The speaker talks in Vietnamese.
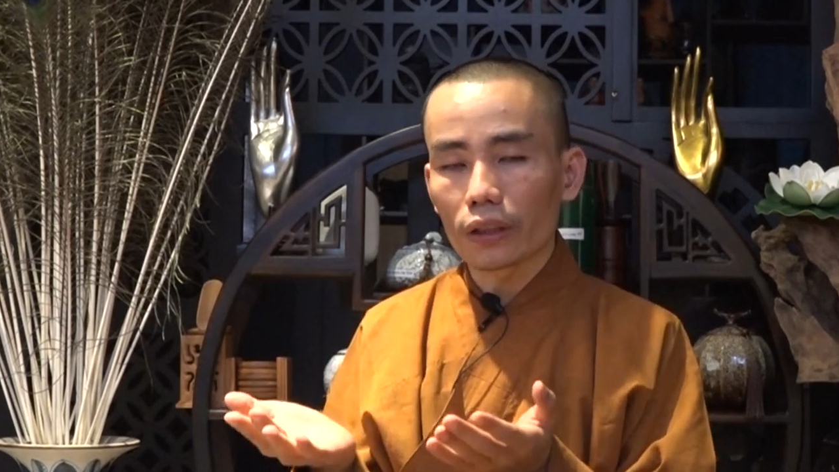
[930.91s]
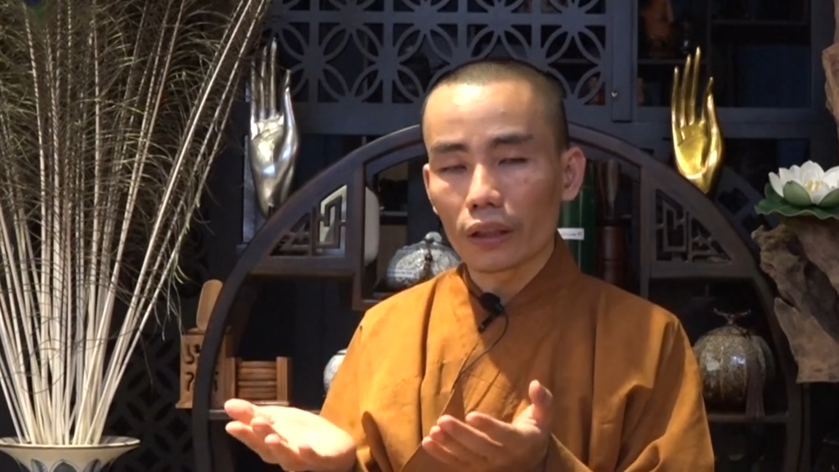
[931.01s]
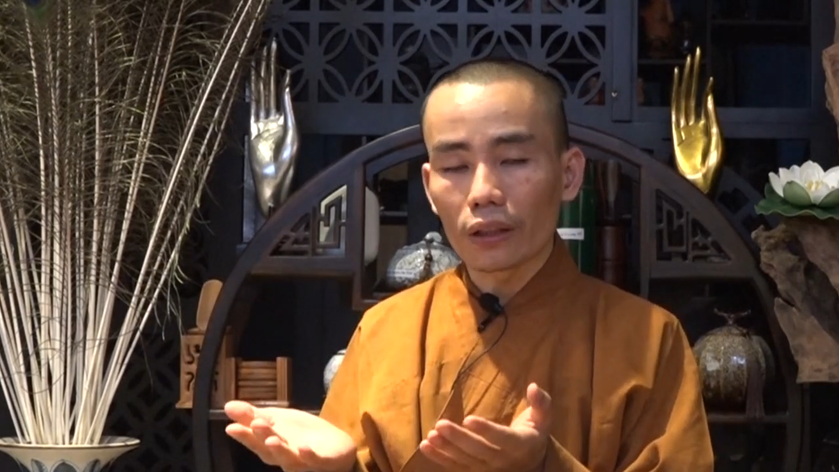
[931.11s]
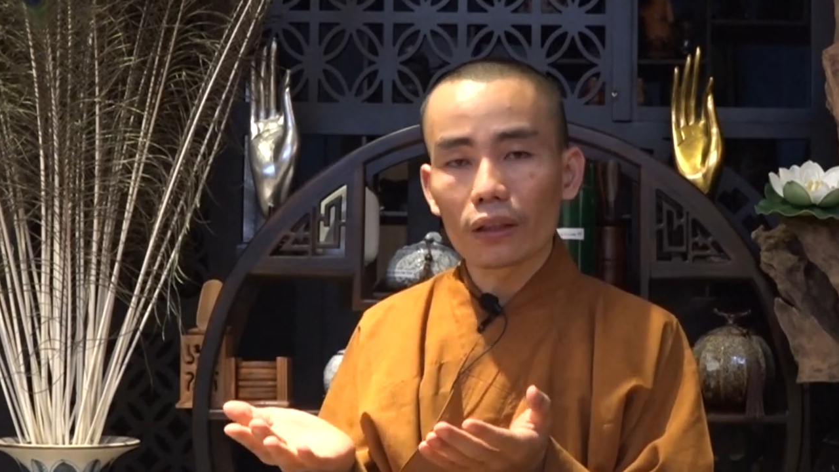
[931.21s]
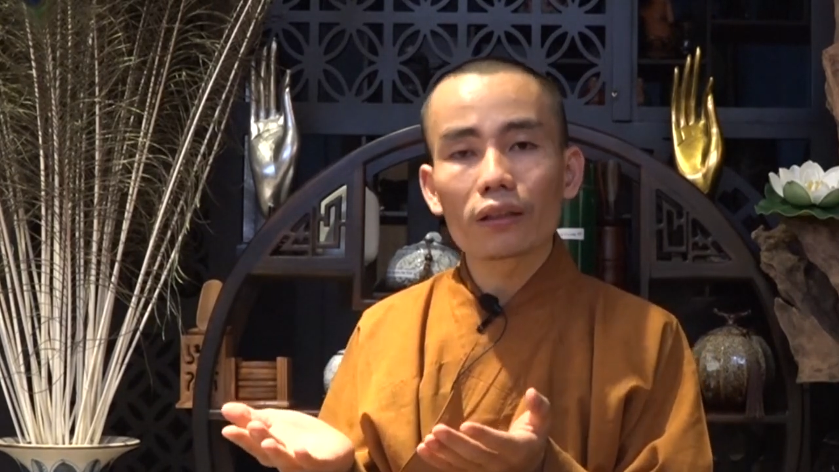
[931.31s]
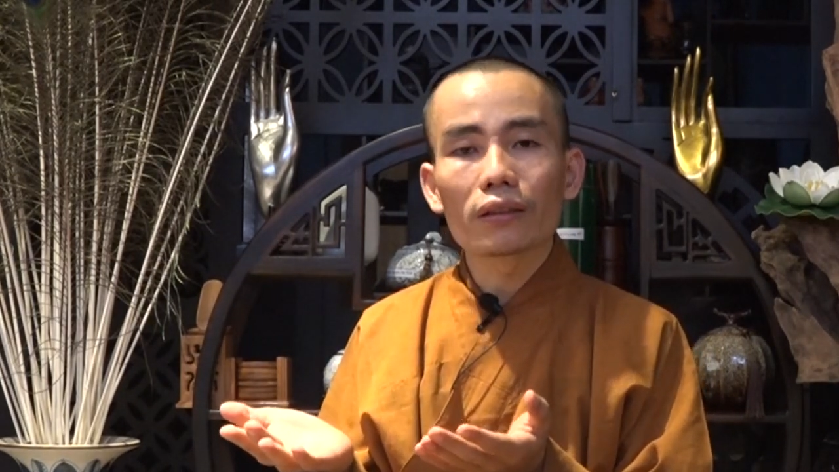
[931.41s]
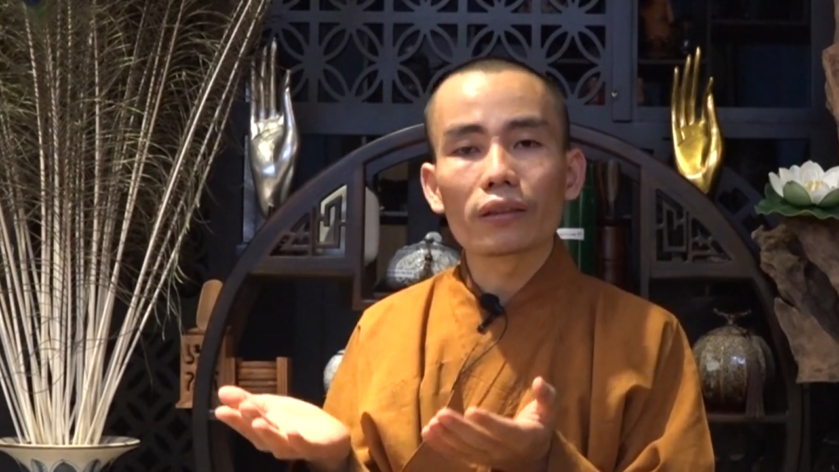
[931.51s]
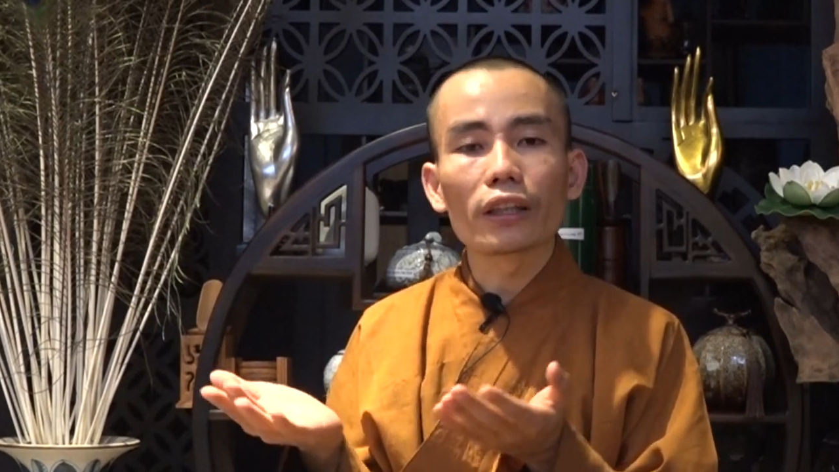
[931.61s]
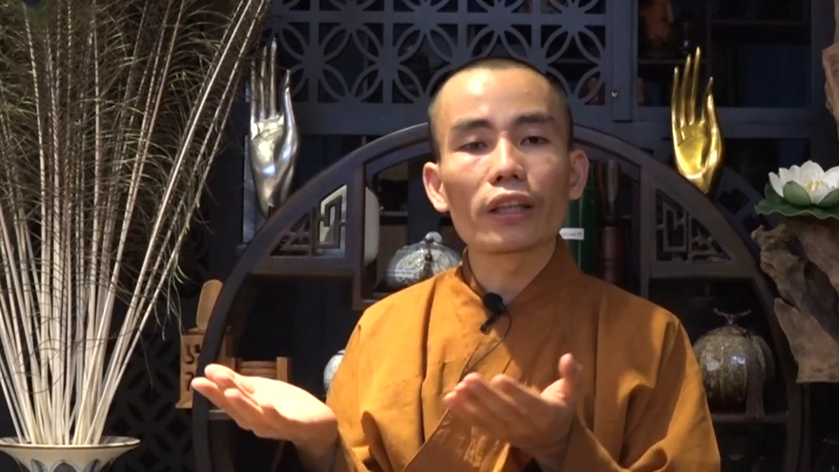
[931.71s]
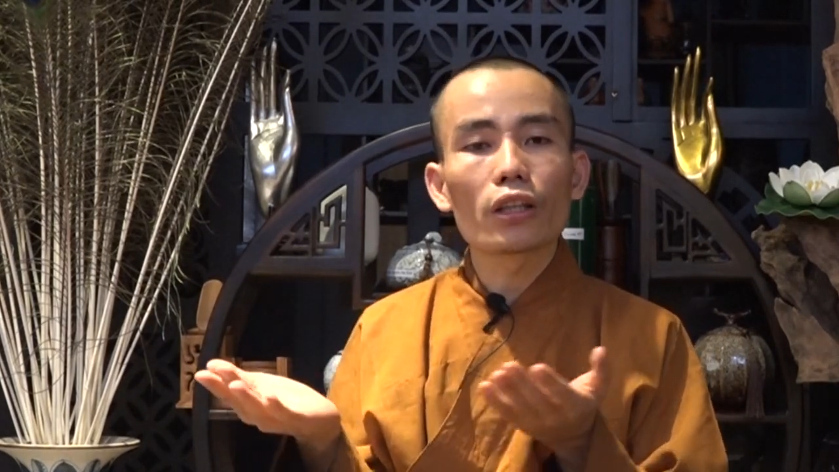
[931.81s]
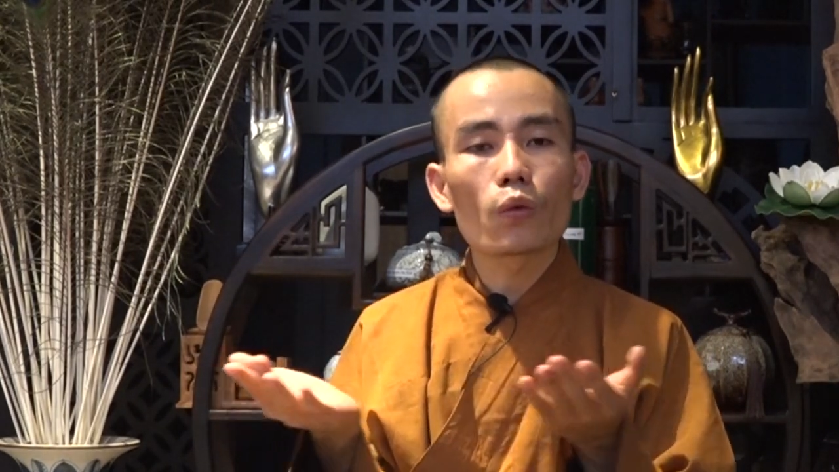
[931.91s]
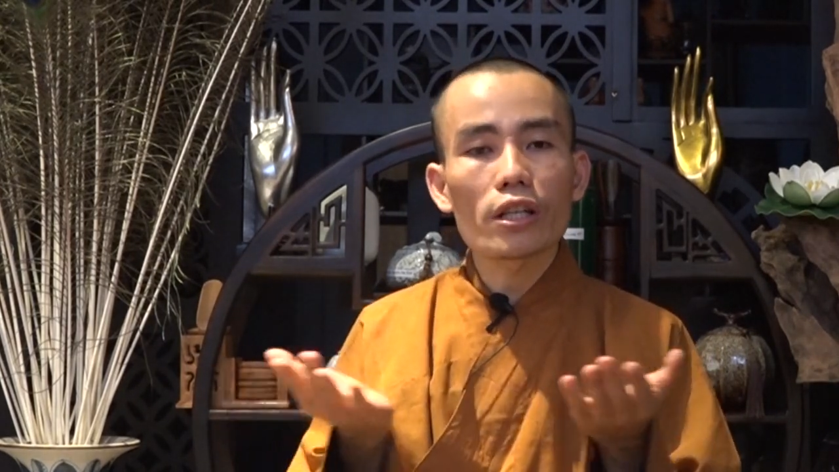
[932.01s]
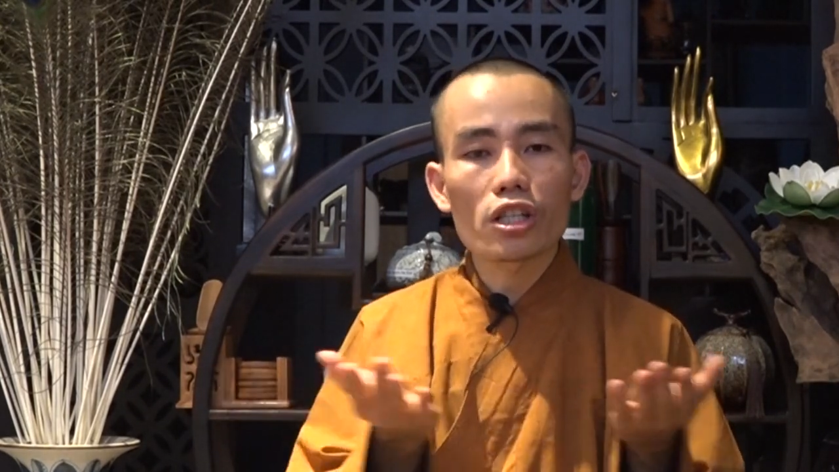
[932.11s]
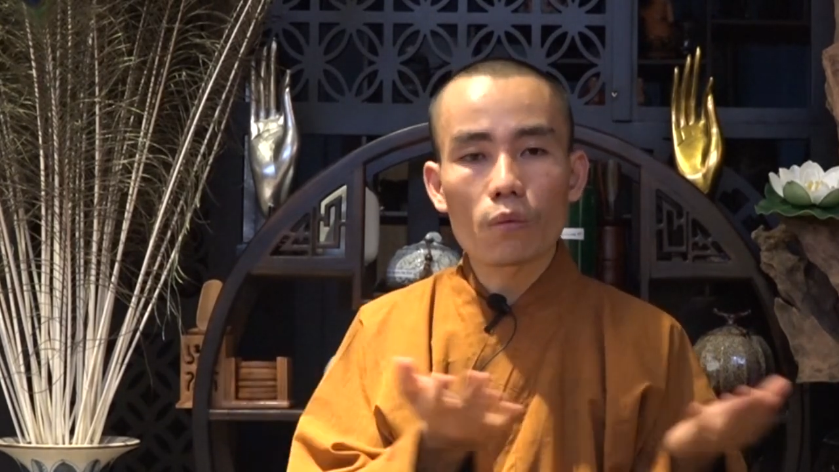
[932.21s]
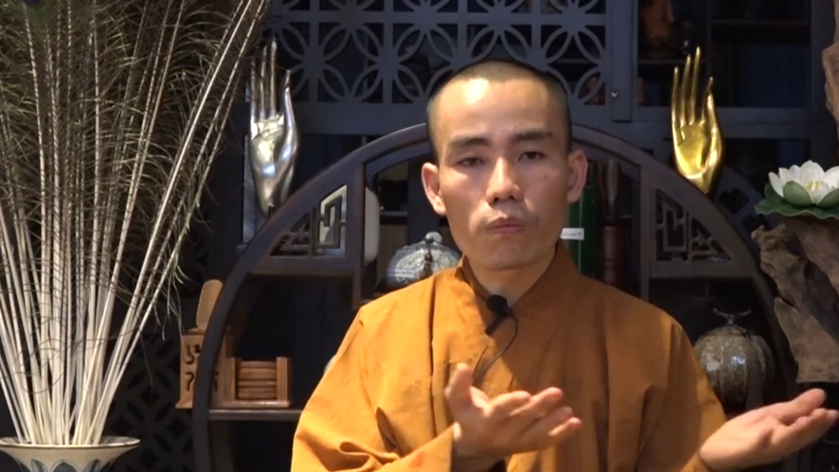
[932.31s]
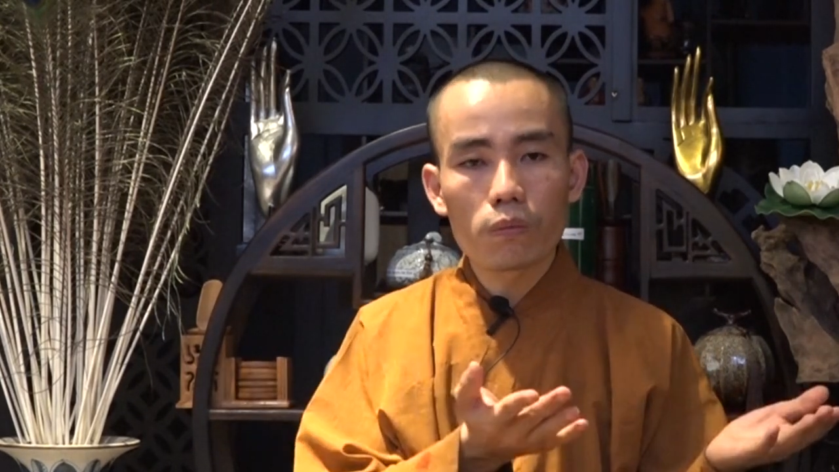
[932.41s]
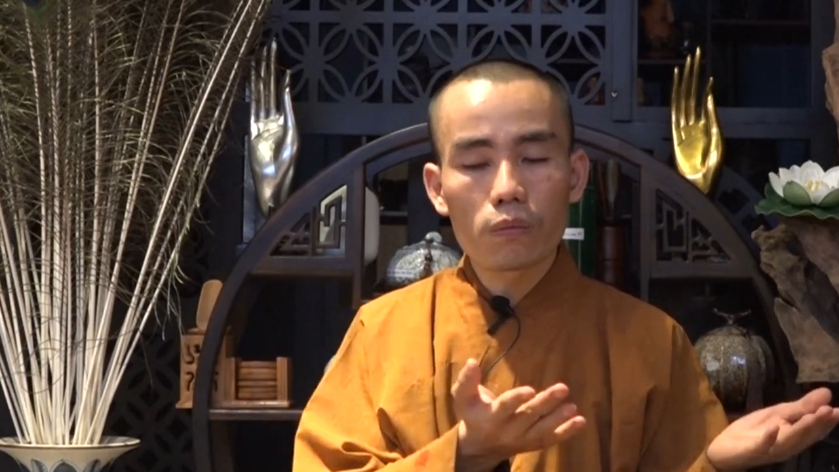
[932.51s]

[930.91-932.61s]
tiện để ta đi qua sông,